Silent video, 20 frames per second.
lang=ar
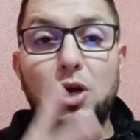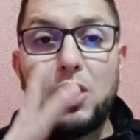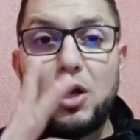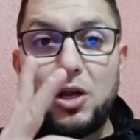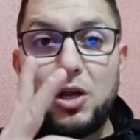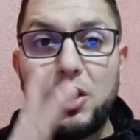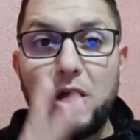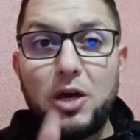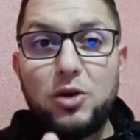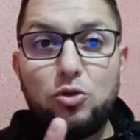
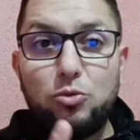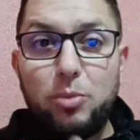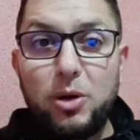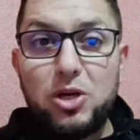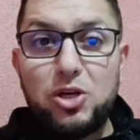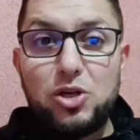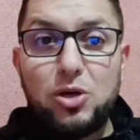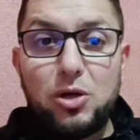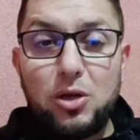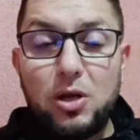لا,
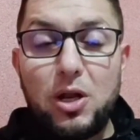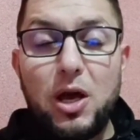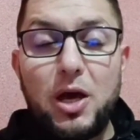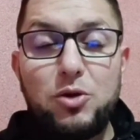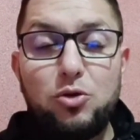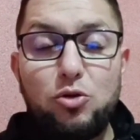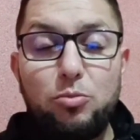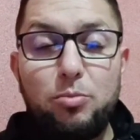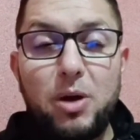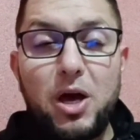يبي لا
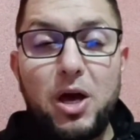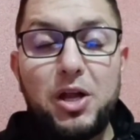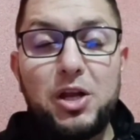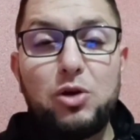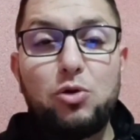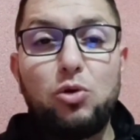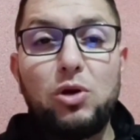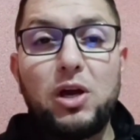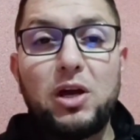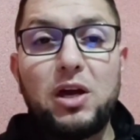يبارك
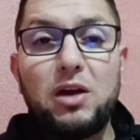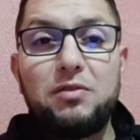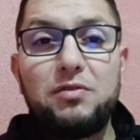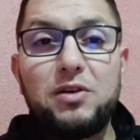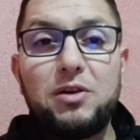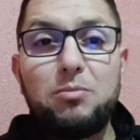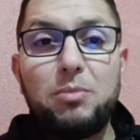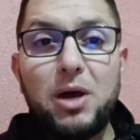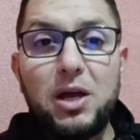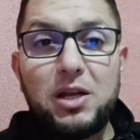لك في
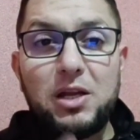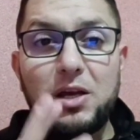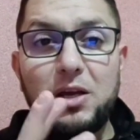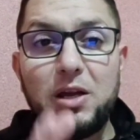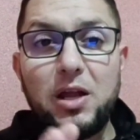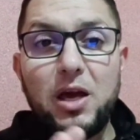مالك لا